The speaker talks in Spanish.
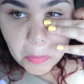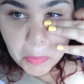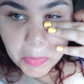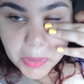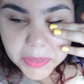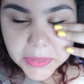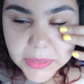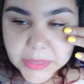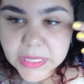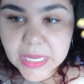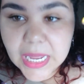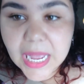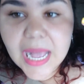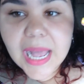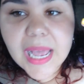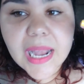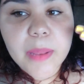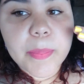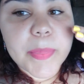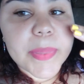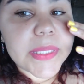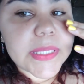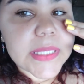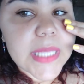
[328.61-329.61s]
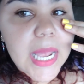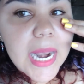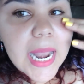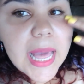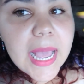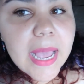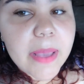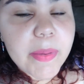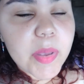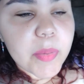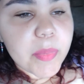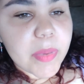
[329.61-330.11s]
máscara,
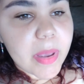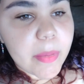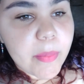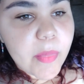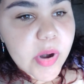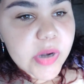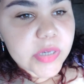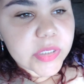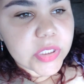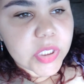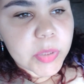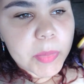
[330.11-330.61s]
pintalabio, mi amor.